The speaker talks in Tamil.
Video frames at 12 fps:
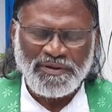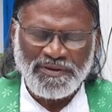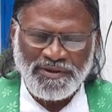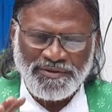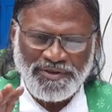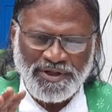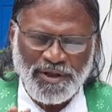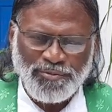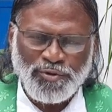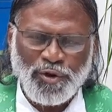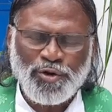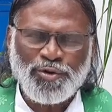இது
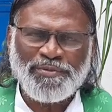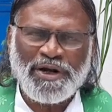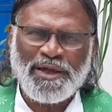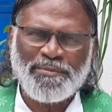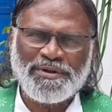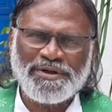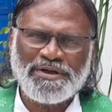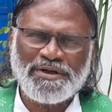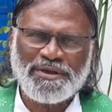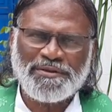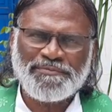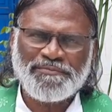தினந்தோறும்
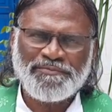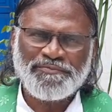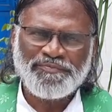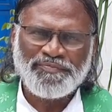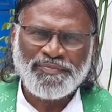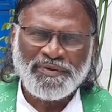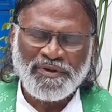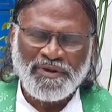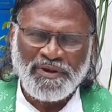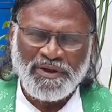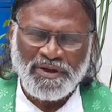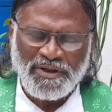நடைபெறுகிறது
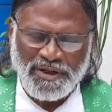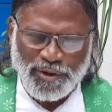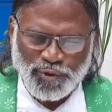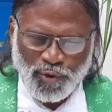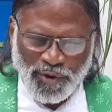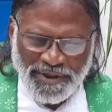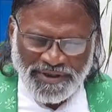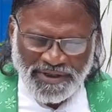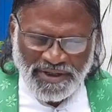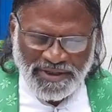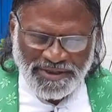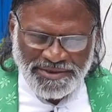
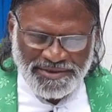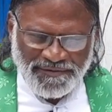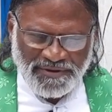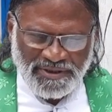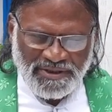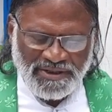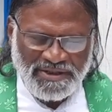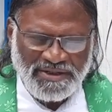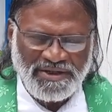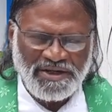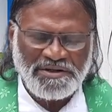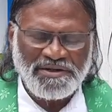கத்தோலிக்க
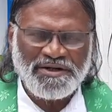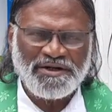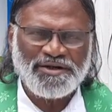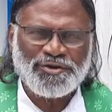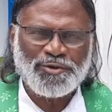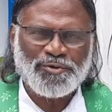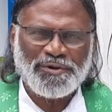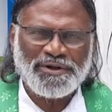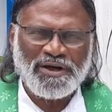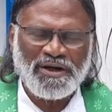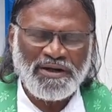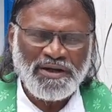கிறிஸ்தவர்களுக்கு என்று
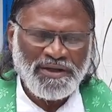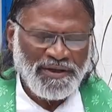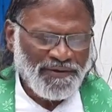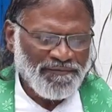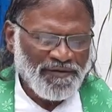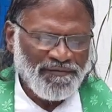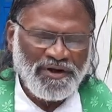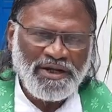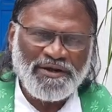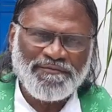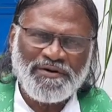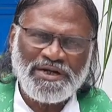எடுத்துக்கொண்டால்
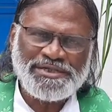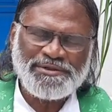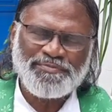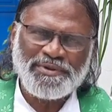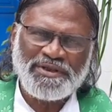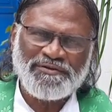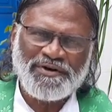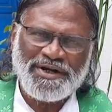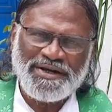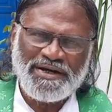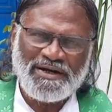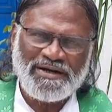விவிலியம் வாசிப்பதின்
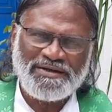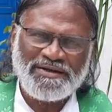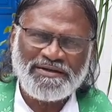வழியாக